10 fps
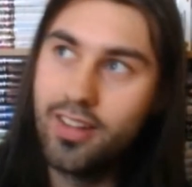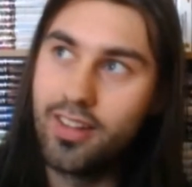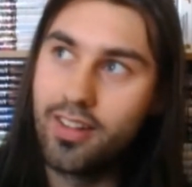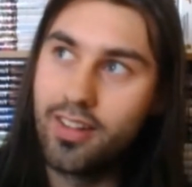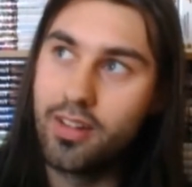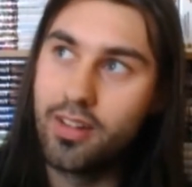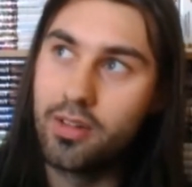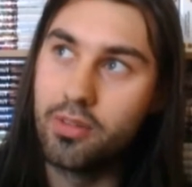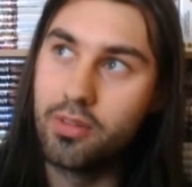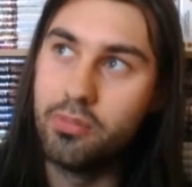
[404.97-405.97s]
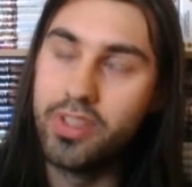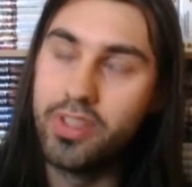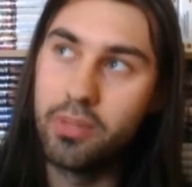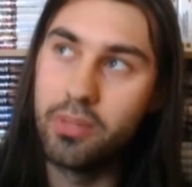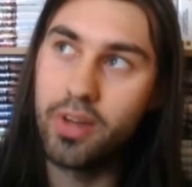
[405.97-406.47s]
Euh,
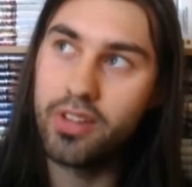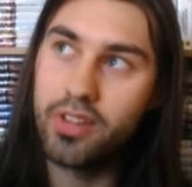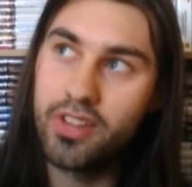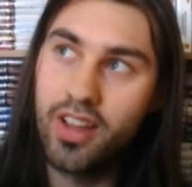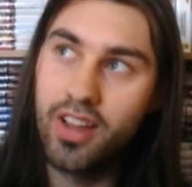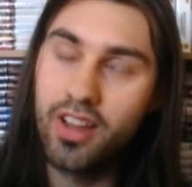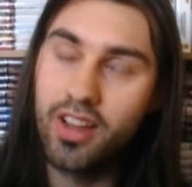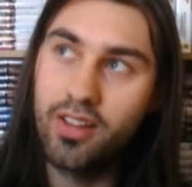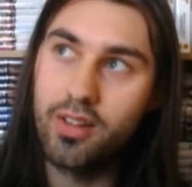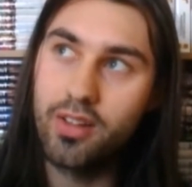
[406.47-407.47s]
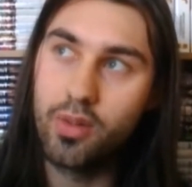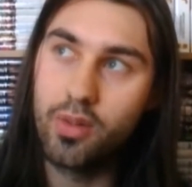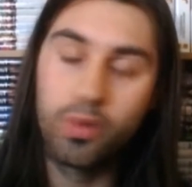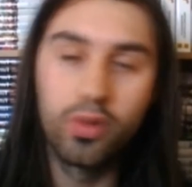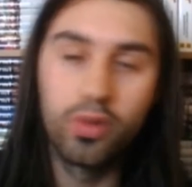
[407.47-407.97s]
mis à part ça, euh,
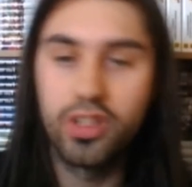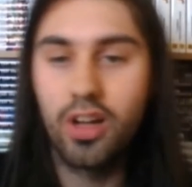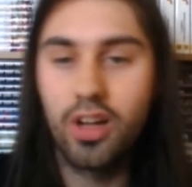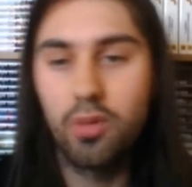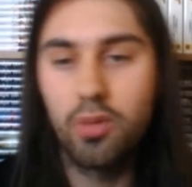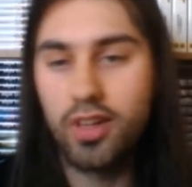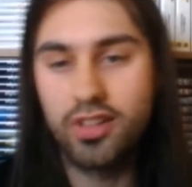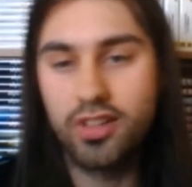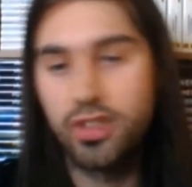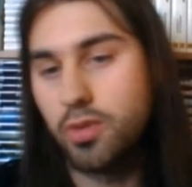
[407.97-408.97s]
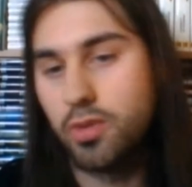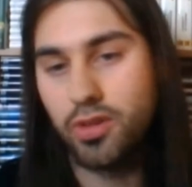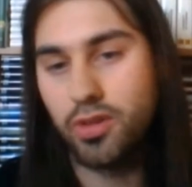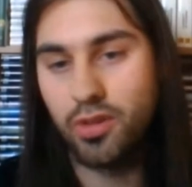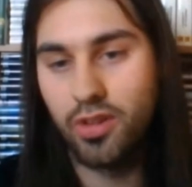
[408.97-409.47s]
on tourne généralement à 4-6
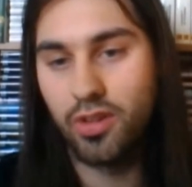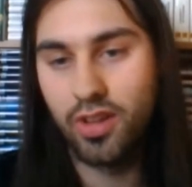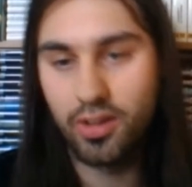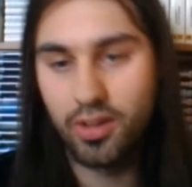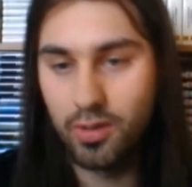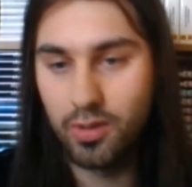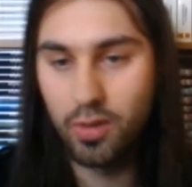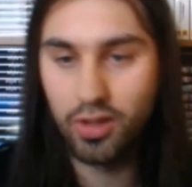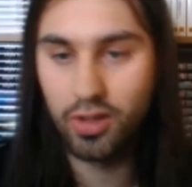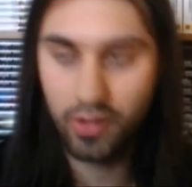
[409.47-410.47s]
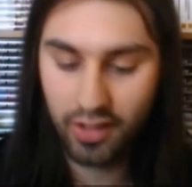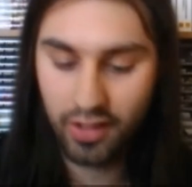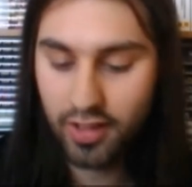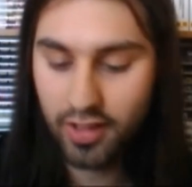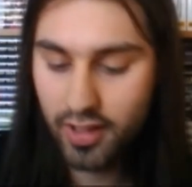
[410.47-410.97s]
joueurs sur, actuellement à jeu 4.